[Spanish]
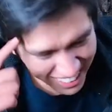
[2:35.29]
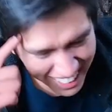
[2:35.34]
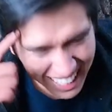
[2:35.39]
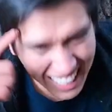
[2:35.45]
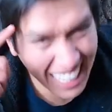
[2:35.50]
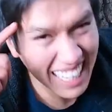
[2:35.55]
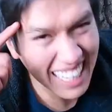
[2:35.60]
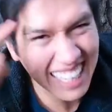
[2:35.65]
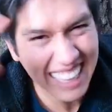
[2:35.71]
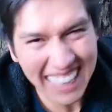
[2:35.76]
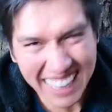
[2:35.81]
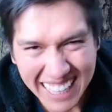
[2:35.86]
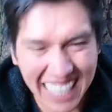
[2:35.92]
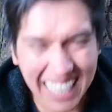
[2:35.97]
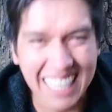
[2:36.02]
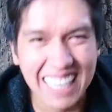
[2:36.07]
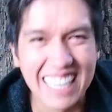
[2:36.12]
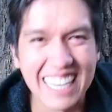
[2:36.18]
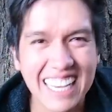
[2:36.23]
¡Qué
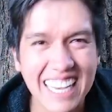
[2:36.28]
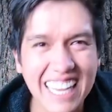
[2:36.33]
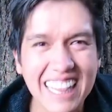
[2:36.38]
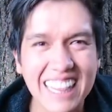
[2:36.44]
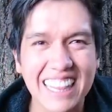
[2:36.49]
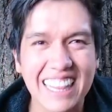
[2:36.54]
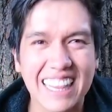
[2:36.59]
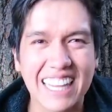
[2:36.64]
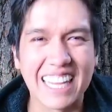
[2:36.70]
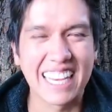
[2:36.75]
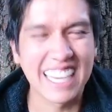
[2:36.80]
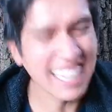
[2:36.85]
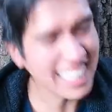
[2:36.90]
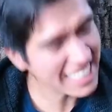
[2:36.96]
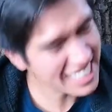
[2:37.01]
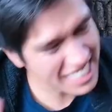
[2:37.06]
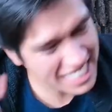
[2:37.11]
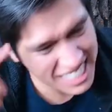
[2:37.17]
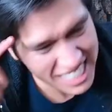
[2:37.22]
inteligente!
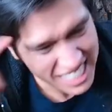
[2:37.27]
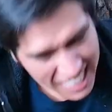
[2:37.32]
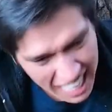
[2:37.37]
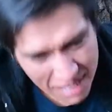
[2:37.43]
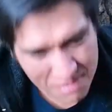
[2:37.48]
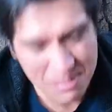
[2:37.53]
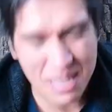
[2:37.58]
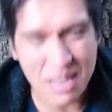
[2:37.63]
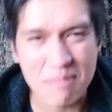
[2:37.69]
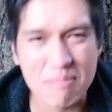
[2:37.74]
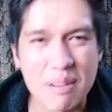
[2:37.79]
¡Qué sabia